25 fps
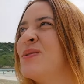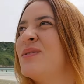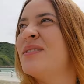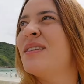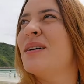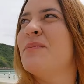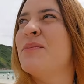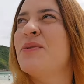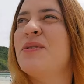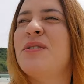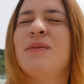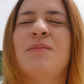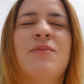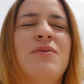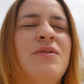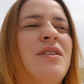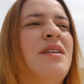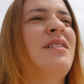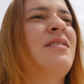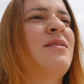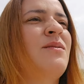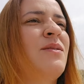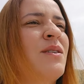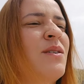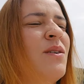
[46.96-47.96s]
Tá muito
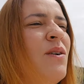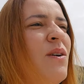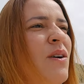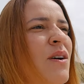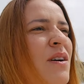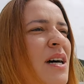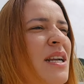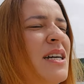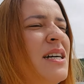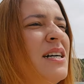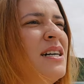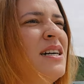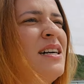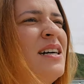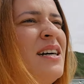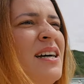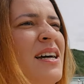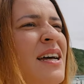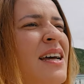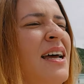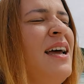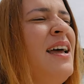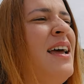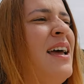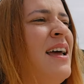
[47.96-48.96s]
bonito agora.
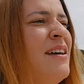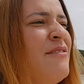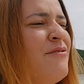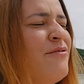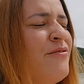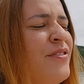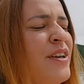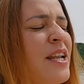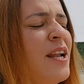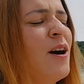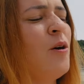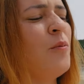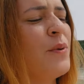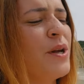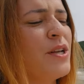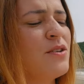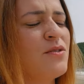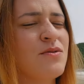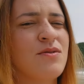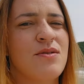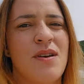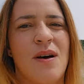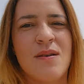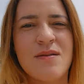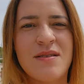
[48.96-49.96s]
Finalmente o
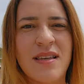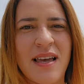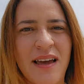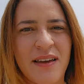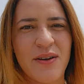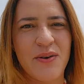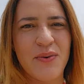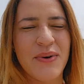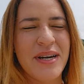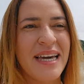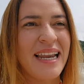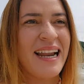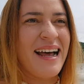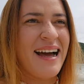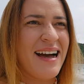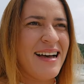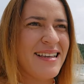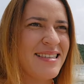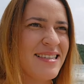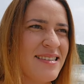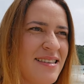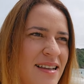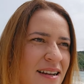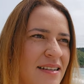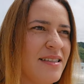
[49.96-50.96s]
sol saiu,
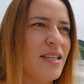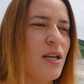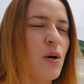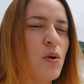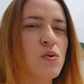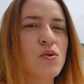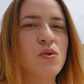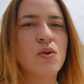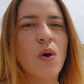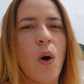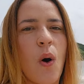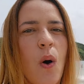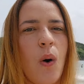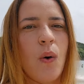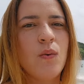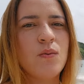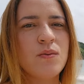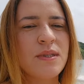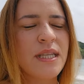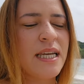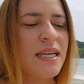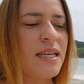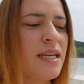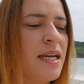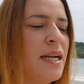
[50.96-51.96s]
graças a Deus.
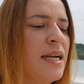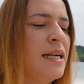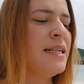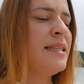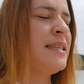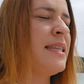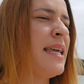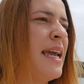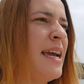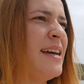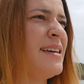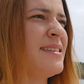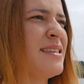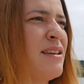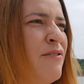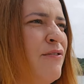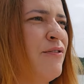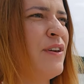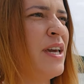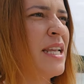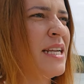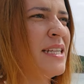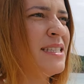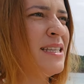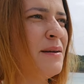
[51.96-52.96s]
Ontem,
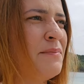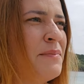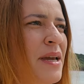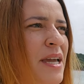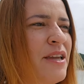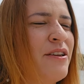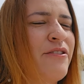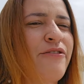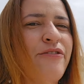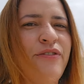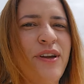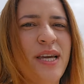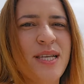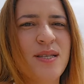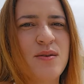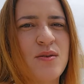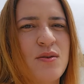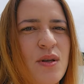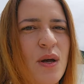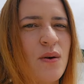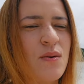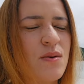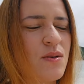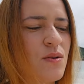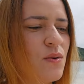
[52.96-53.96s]
terça-feira também, fez um
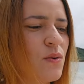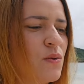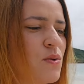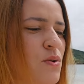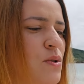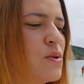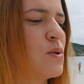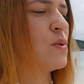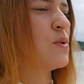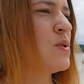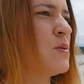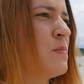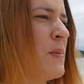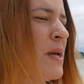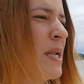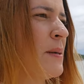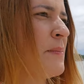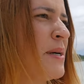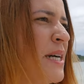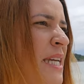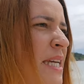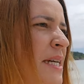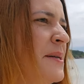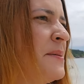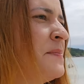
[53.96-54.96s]
solzinho gostoso pela
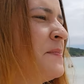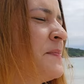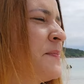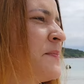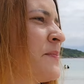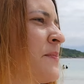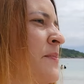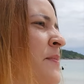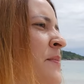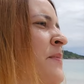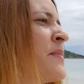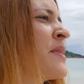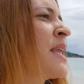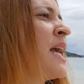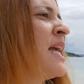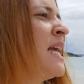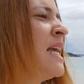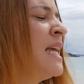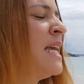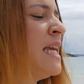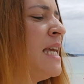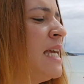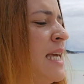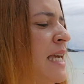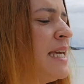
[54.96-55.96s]
manhã.
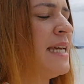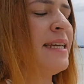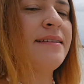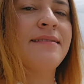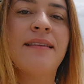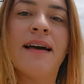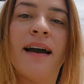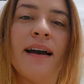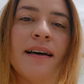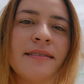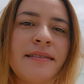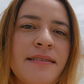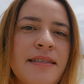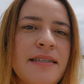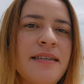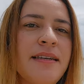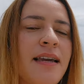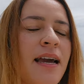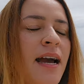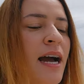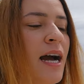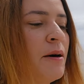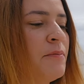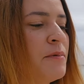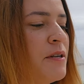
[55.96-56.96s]
E tá assim
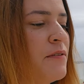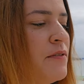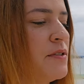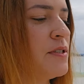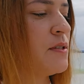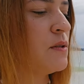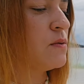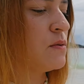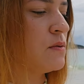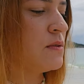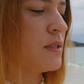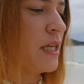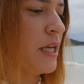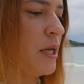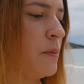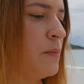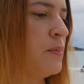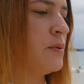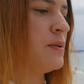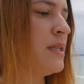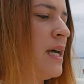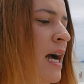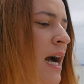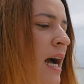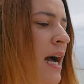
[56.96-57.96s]
a previsão do tempo,
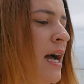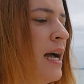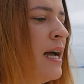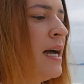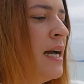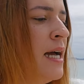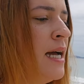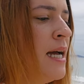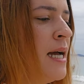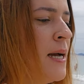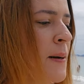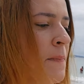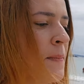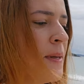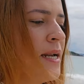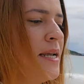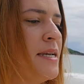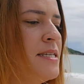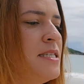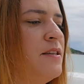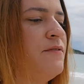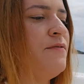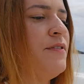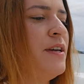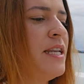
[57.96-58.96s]
tá? 3
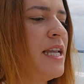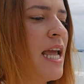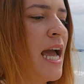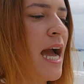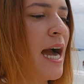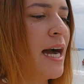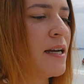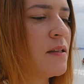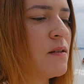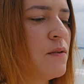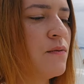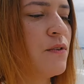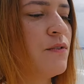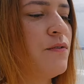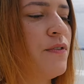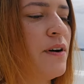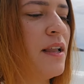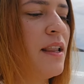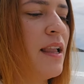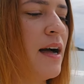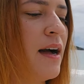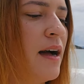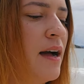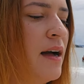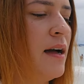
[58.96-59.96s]
feriado. Eu vou
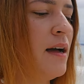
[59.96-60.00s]
falar